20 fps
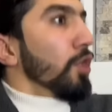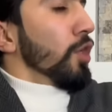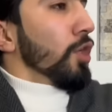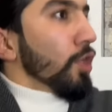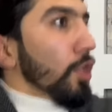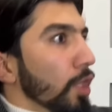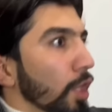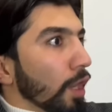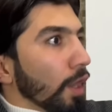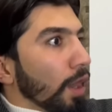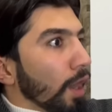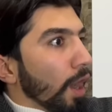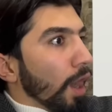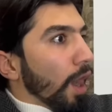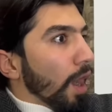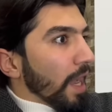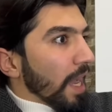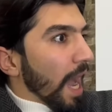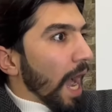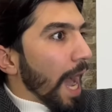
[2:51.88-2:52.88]

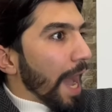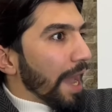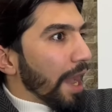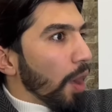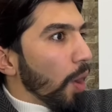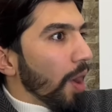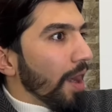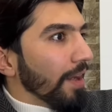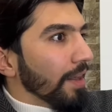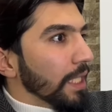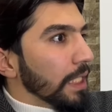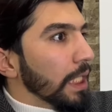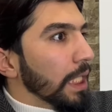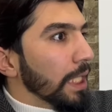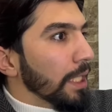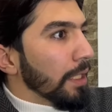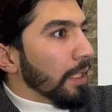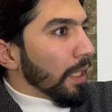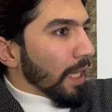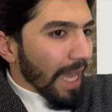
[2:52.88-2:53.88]
اه يا حيوان
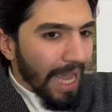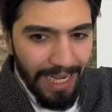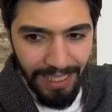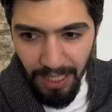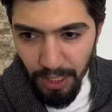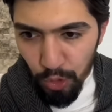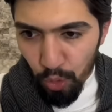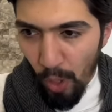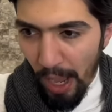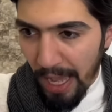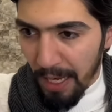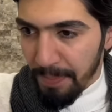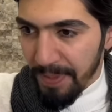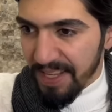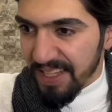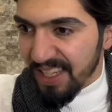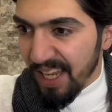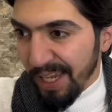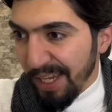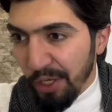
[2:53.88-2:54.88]
هذا سؤال
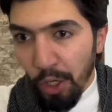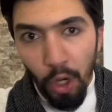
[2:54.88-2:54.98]
بينسأل